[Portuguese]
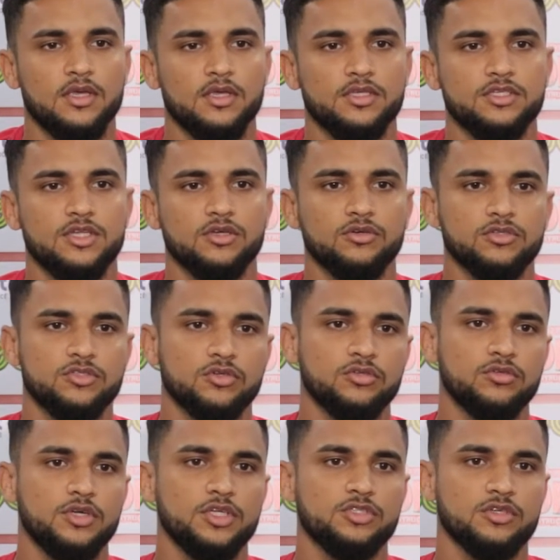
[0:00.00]
A gente negociou
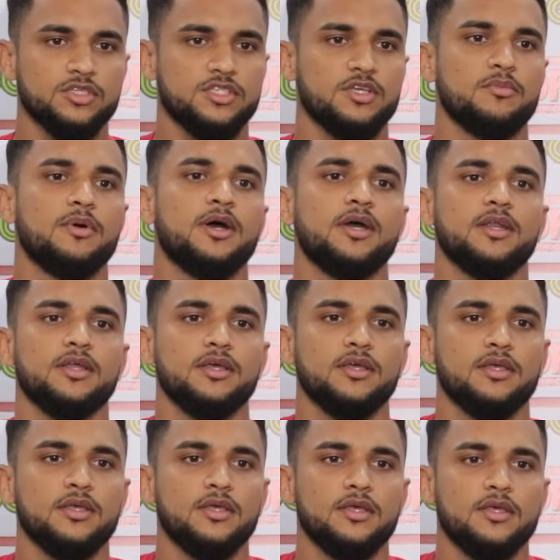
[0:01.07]
durante uma semana
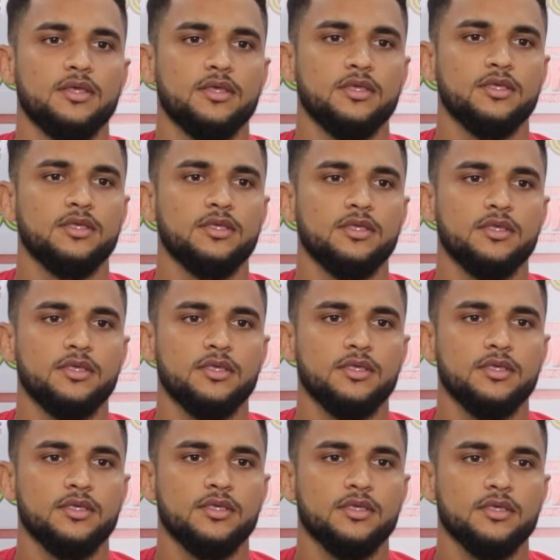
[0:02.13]

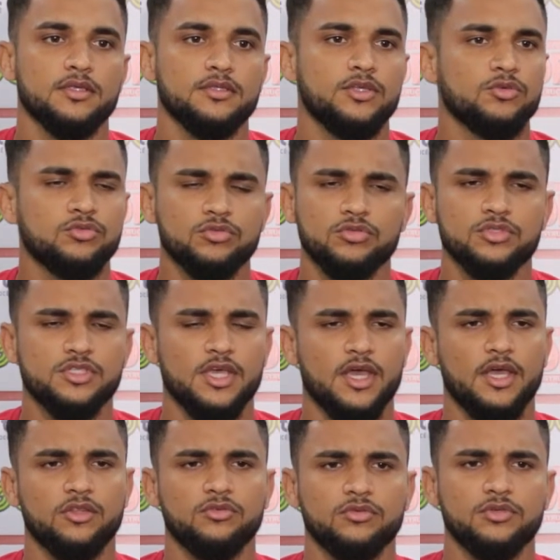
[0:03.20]
e deu tudo
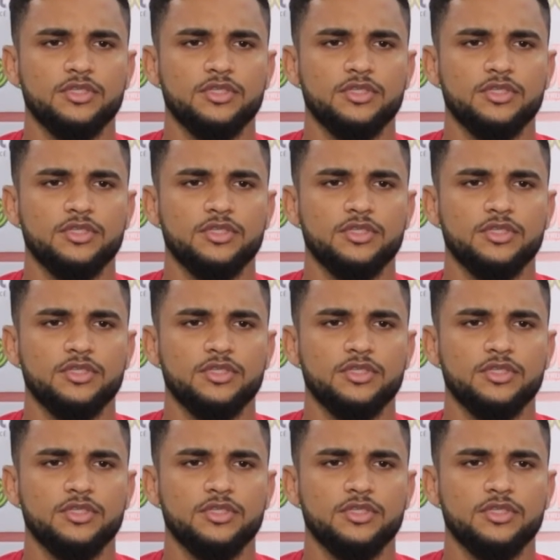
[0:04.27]
certo.